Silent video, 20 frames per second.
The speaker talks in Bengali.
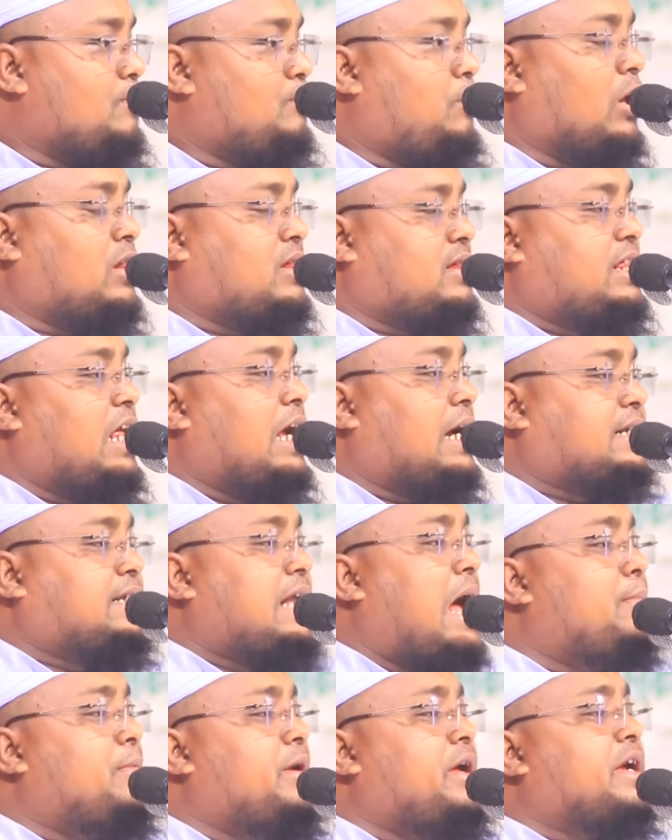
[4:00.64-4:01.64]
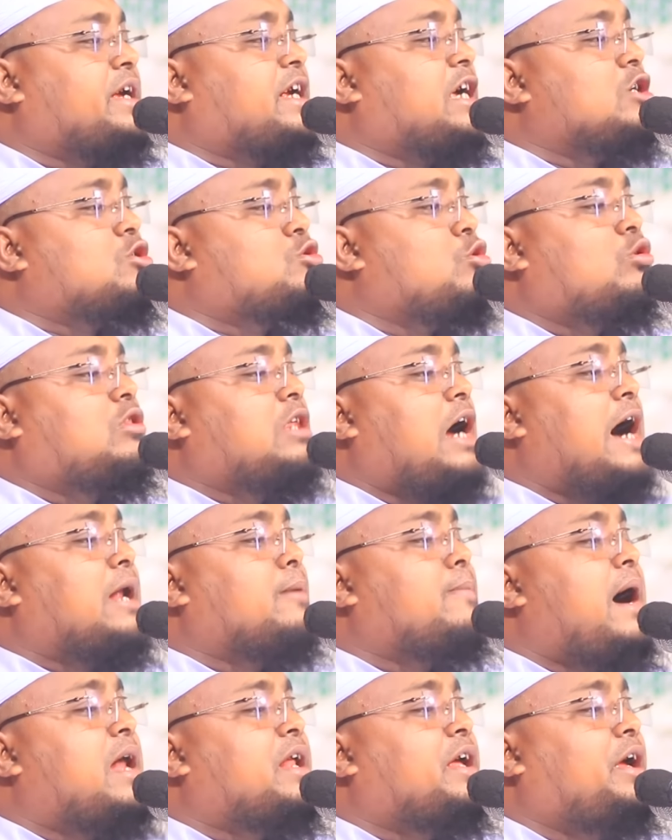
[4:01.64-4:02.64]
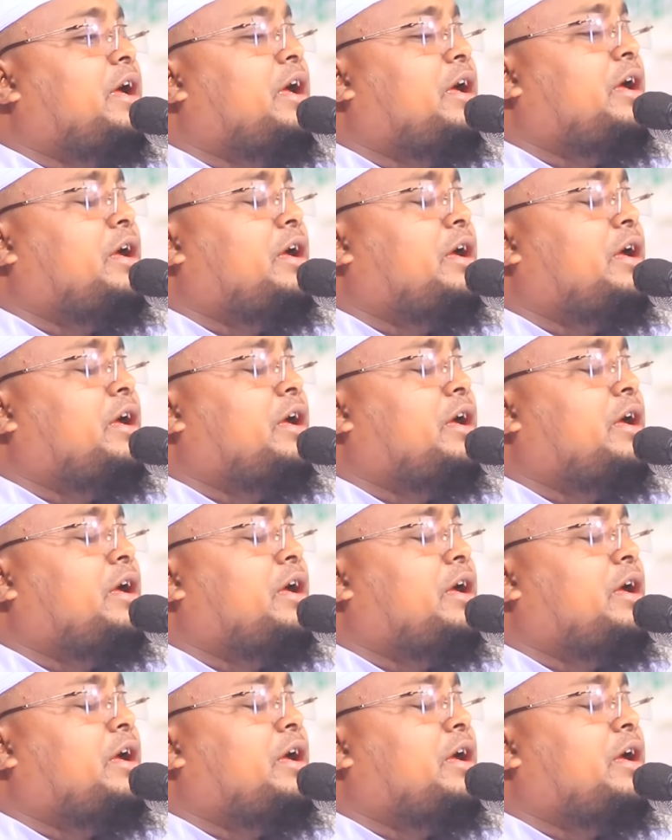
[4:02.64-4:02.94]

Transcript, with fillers: প্রত্যেকটা মেয়েকে জুতার বাড়ি